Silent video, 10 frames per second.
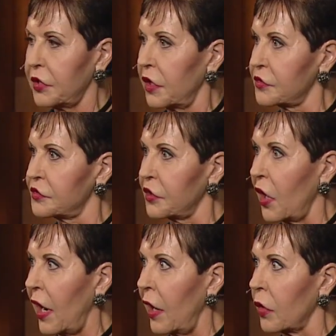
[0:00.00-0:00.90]
antes
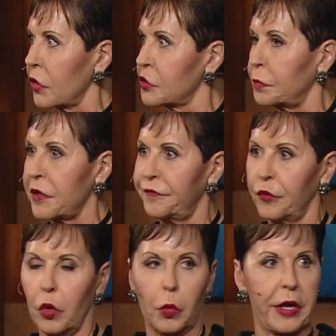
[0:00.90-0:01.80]
de realmente
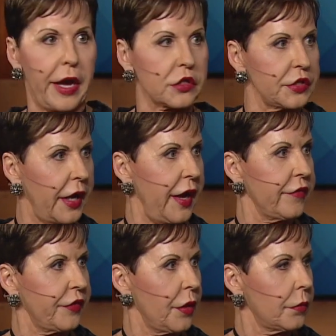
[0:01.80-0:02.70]
tê-las em
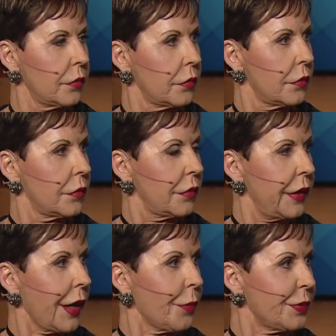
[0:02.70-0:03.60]
nossas em
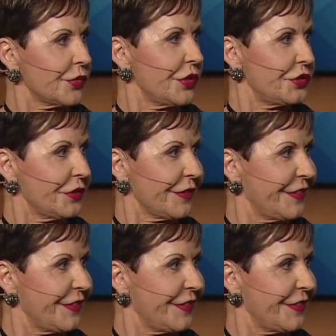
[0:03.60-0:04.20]
nossa posse,